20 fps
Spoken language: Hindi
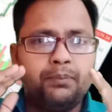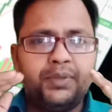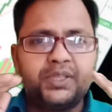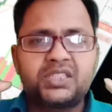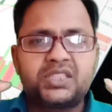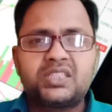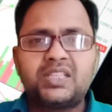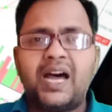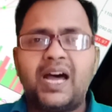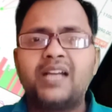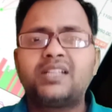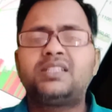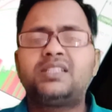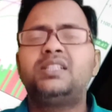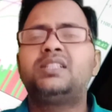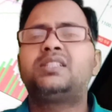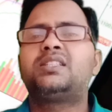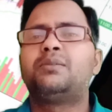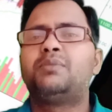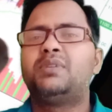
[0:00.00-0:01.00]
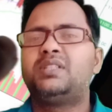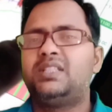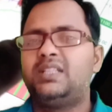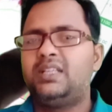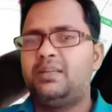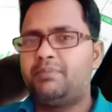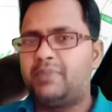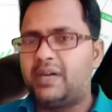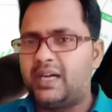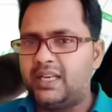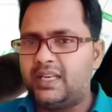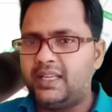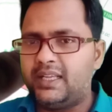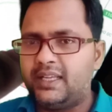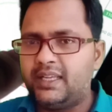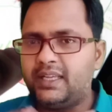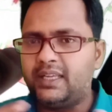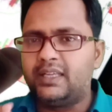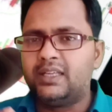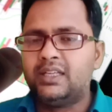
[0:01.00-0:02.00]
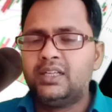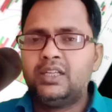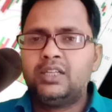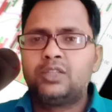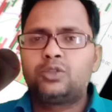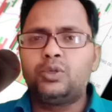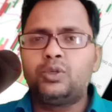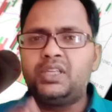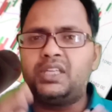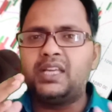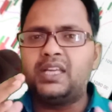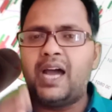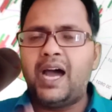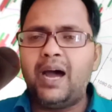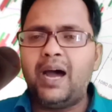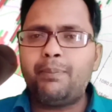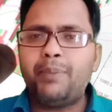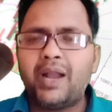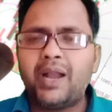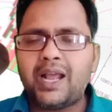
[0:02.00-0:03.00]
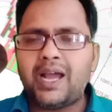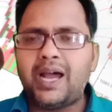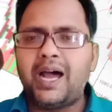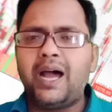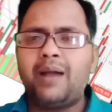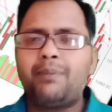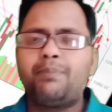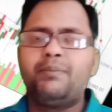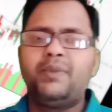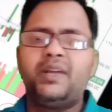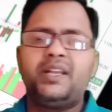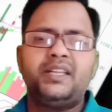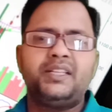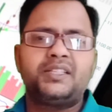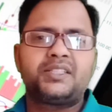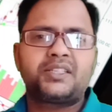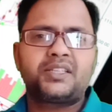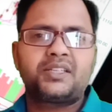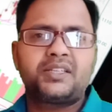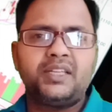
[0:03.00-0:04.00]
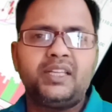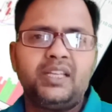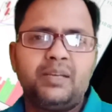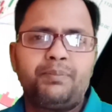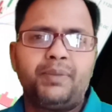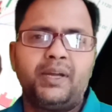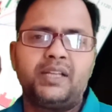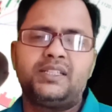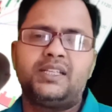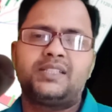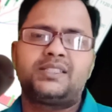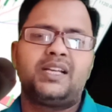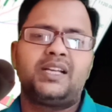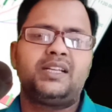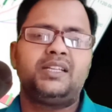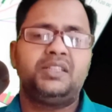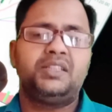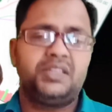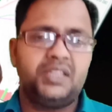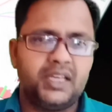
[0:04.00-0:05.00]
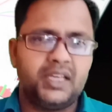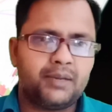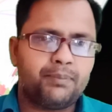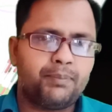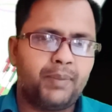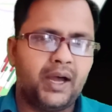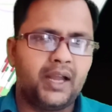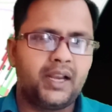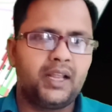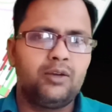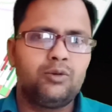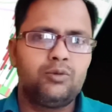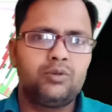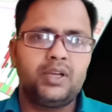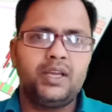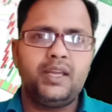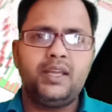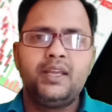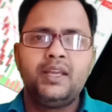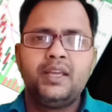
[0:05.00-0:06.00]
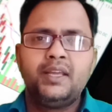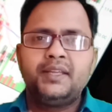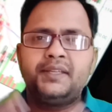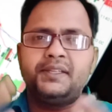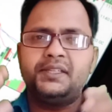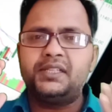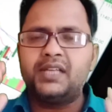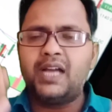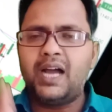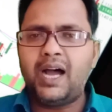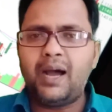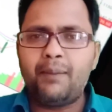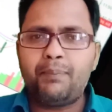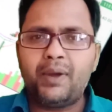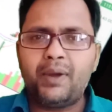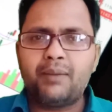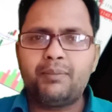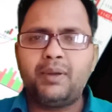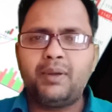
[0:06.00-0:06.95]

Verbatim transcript: विस्तार से समझने वाले हैं तो यहाँ पर आप मेरी स्क्रीन पर जैसा कि देख पा रहे होंगे यहाँ पर